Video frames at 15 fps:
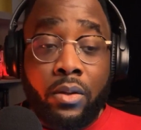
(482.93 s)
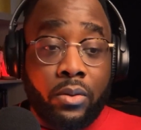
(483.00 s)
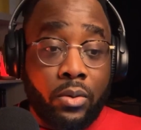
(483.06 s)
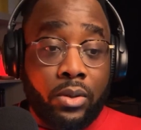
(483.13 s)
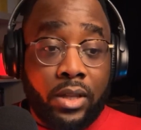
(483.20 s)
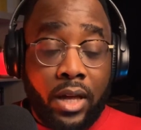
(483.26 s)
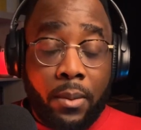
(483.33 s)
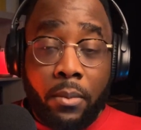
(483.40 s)

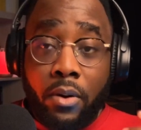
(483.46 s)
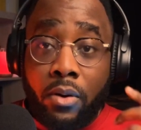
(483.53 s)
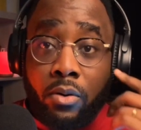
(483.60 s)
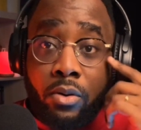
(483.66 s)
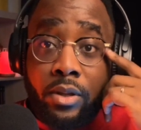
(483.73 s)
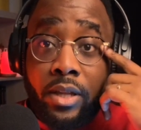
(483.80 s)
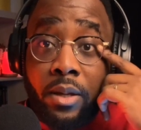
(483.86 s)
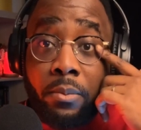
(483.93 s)
notamment
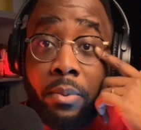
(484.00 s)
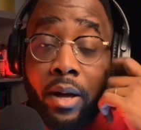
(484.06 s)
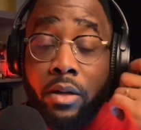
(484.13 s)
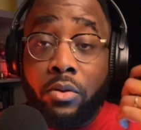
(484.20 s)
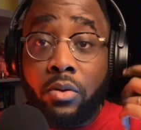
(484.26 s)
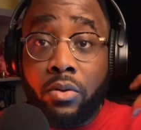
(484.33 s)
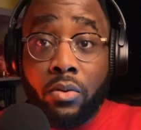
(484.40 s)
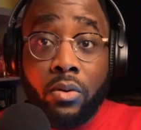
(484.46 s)
le départ
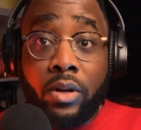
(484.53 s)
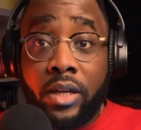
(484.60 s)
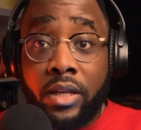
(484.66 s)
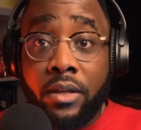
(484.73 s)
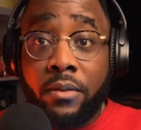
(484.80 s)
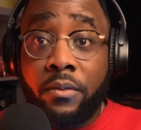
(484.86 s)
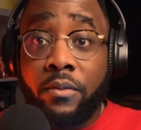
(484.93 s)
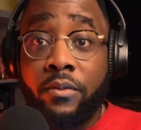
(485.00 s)
de
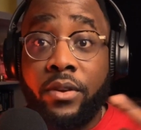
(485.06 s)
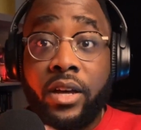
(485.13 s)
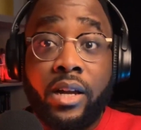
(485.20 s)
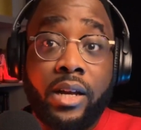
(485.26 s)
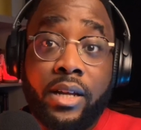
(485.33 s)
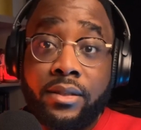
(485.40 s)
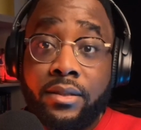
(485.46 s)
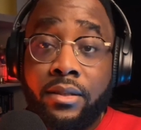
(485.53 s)
Nori
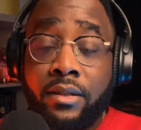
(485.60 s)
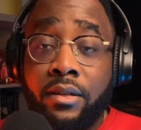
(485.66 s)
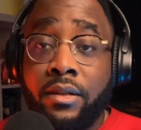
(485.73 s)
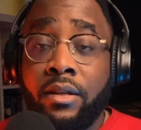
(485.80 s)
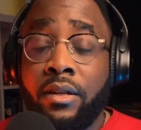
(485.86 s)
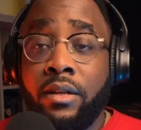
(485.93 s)
vers l'Est.